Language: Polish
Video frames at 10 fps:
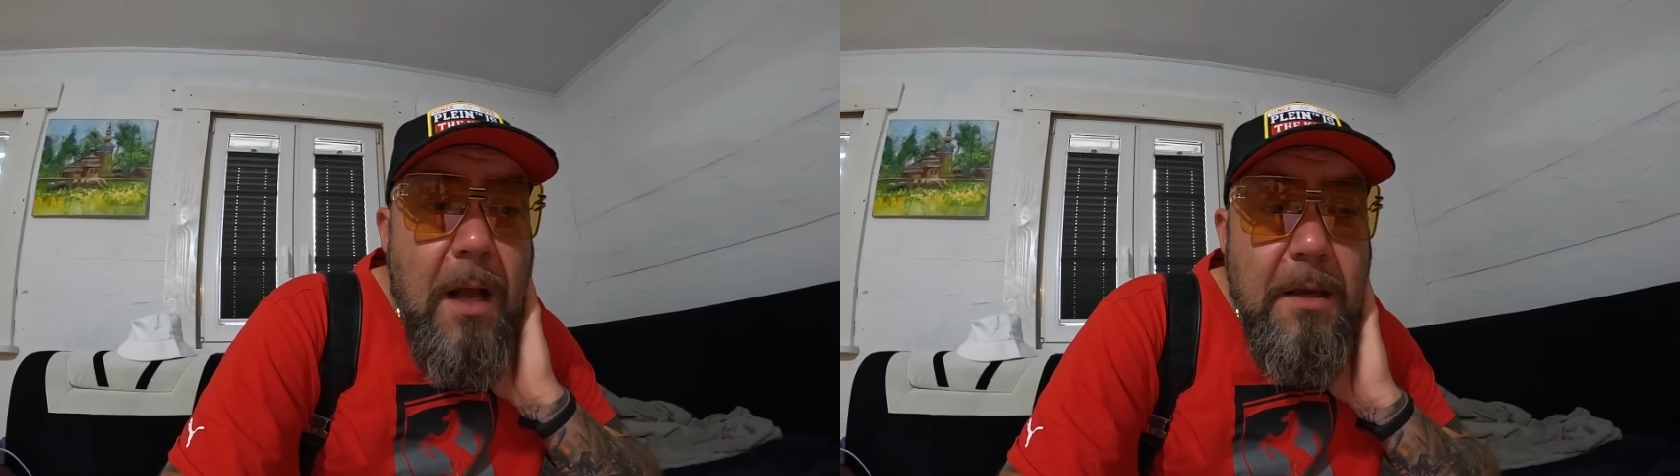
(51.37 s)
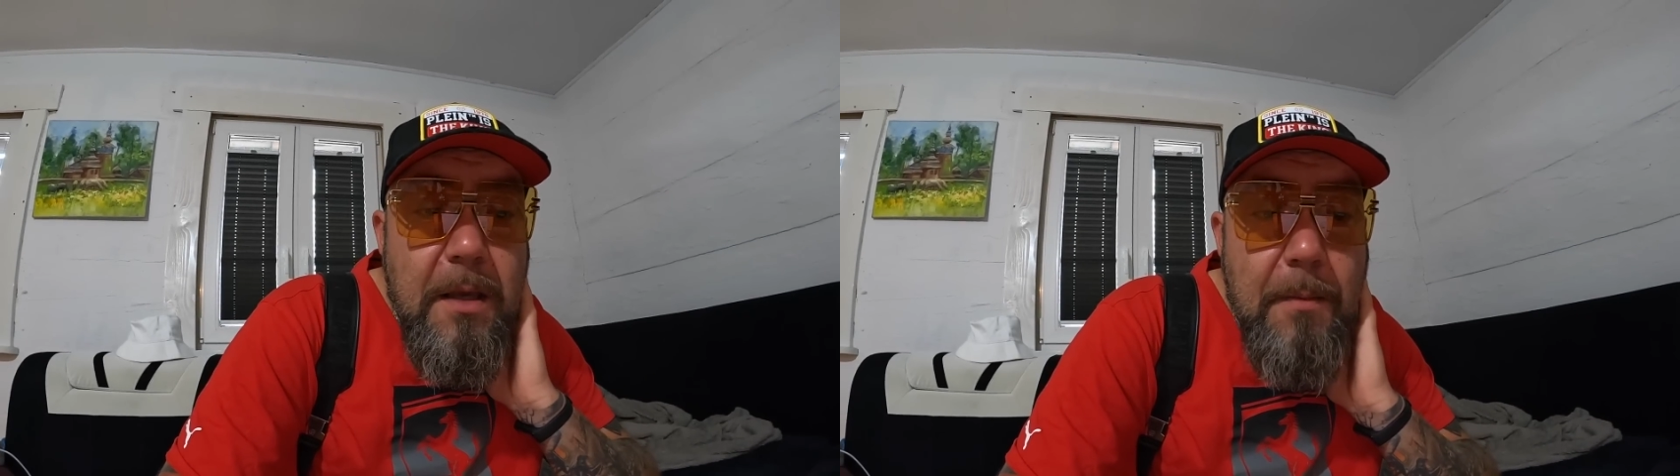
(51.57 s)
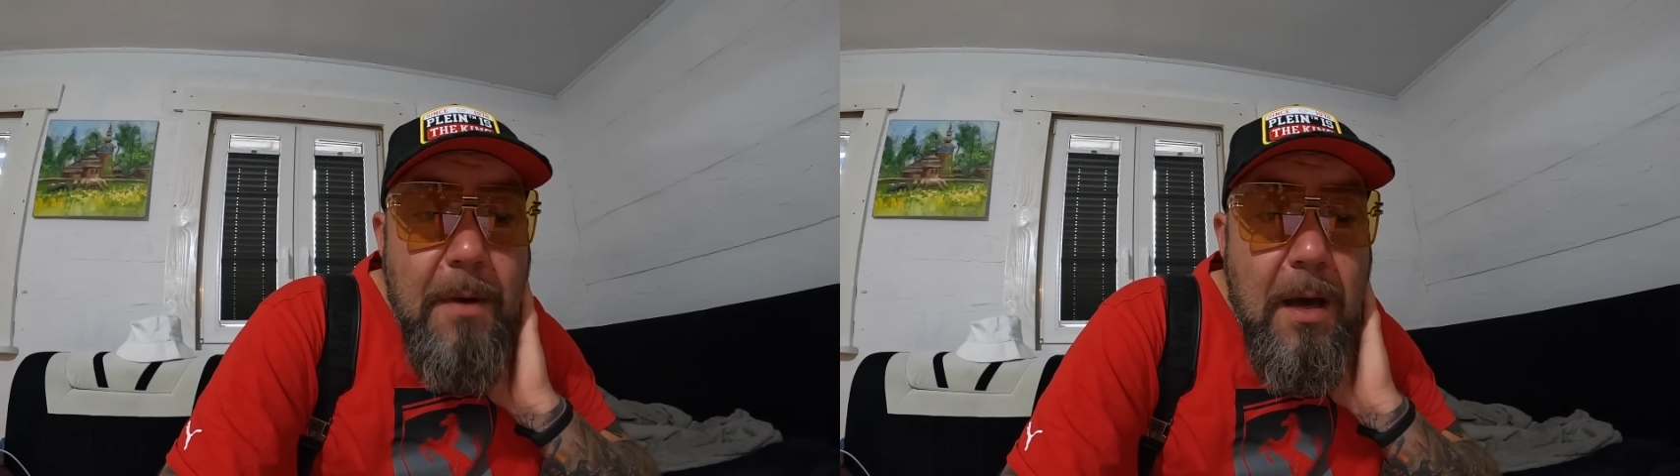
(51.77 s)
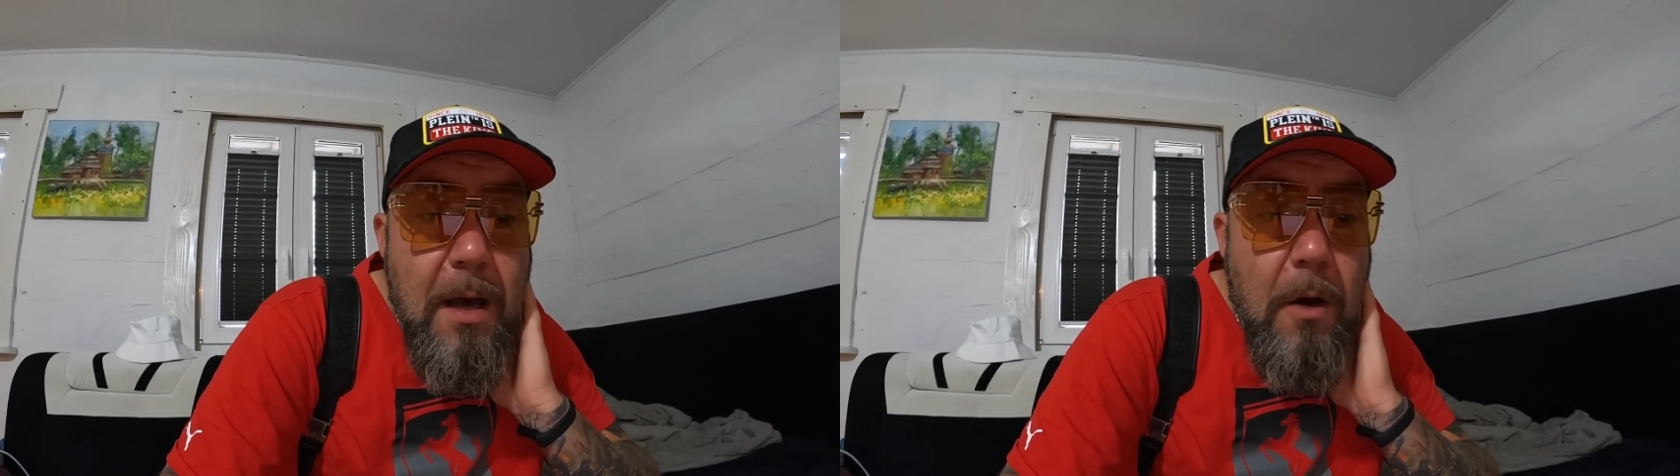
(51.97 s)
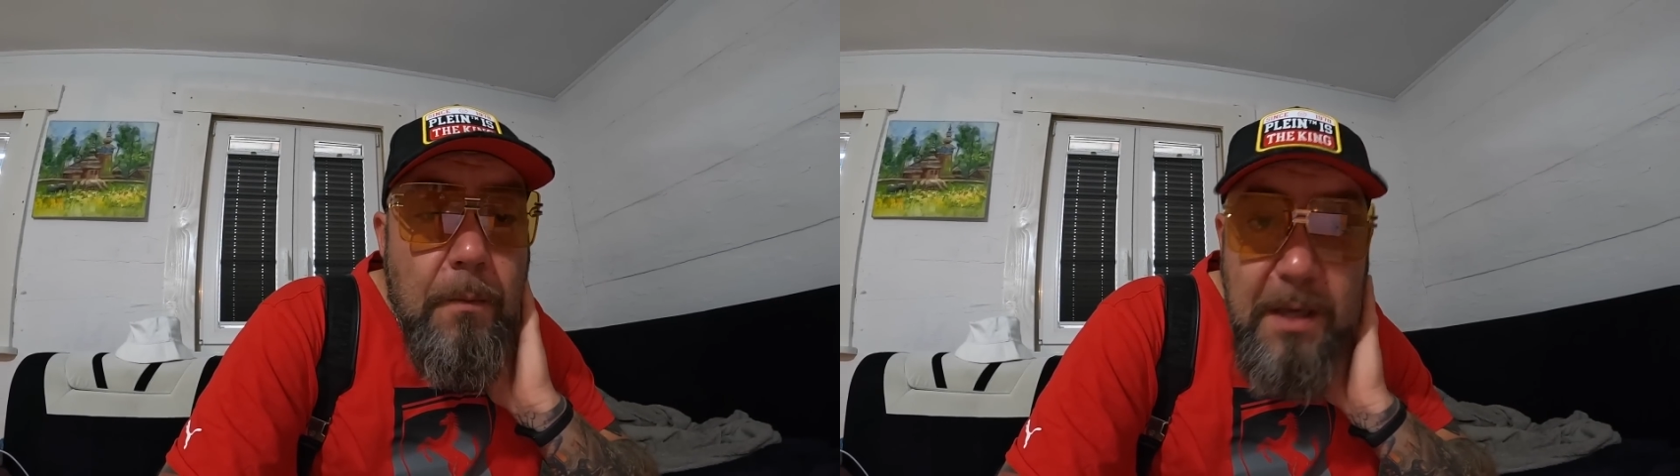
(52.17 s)
ani nie
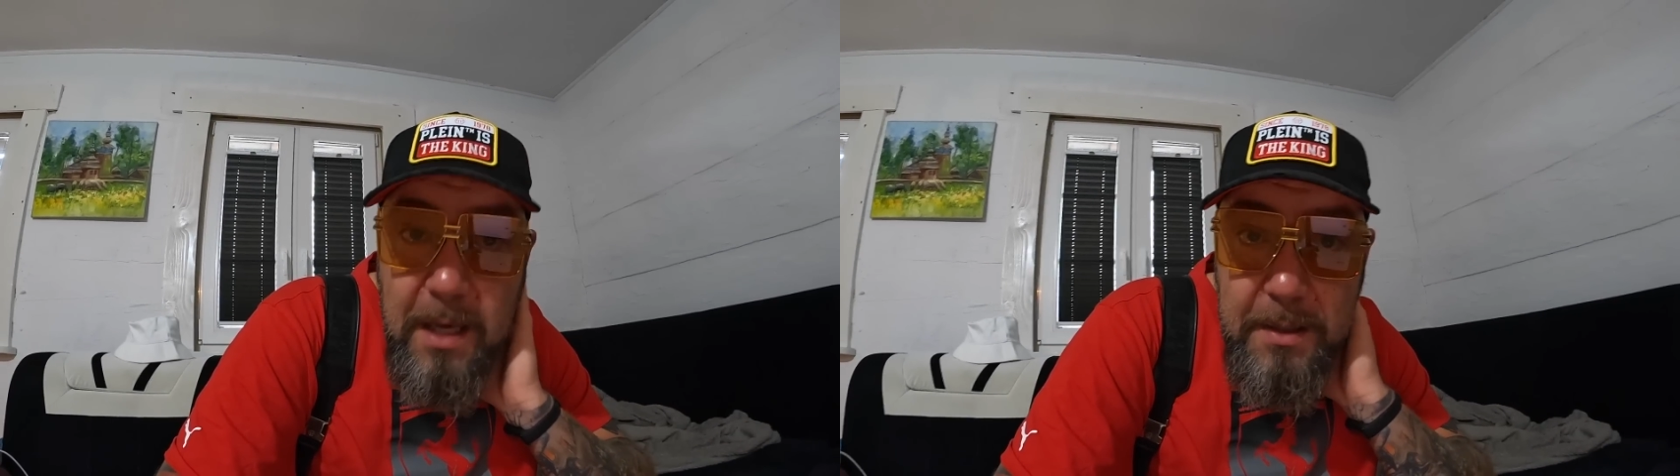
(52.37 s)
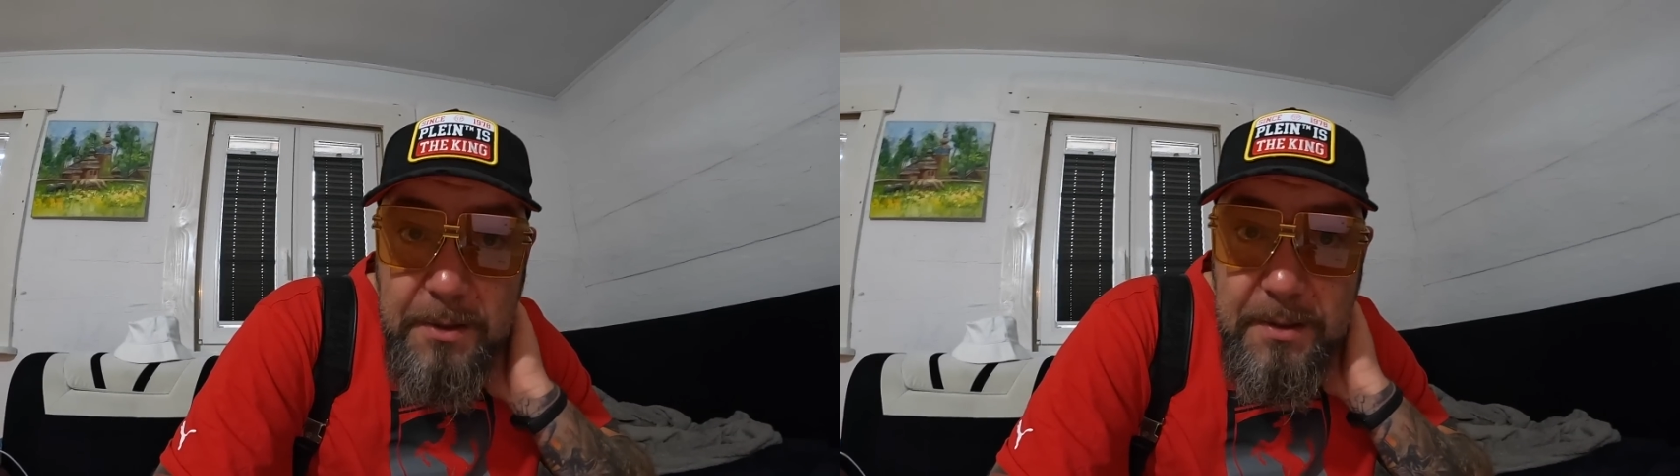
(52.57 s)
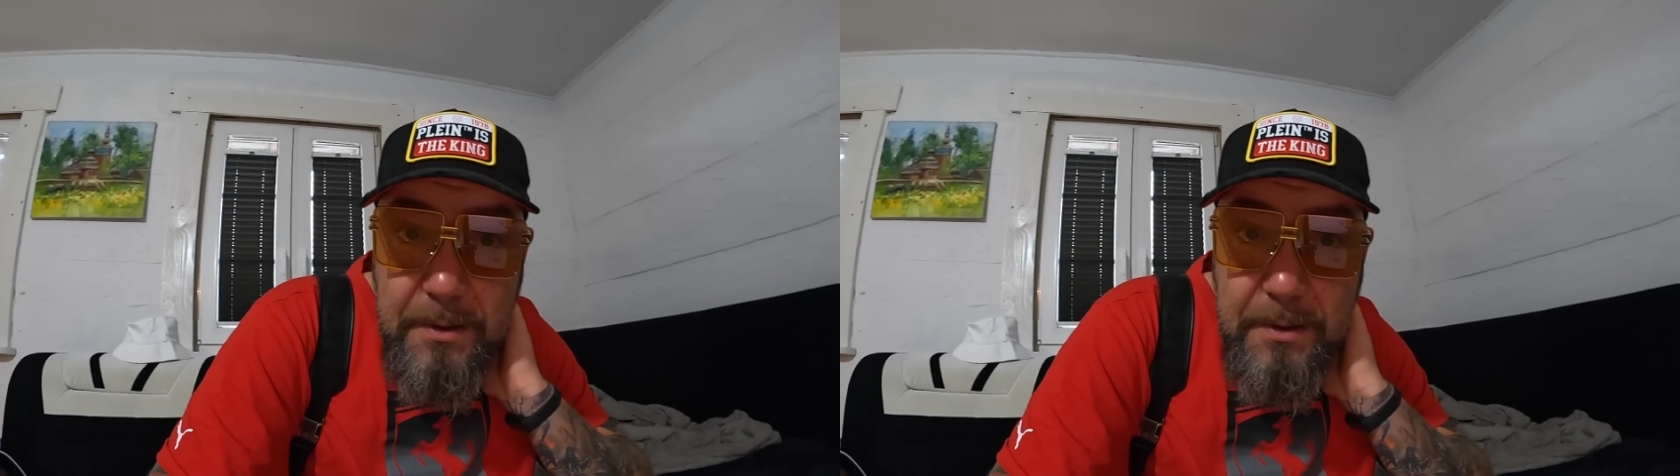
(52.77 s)
ma obijania się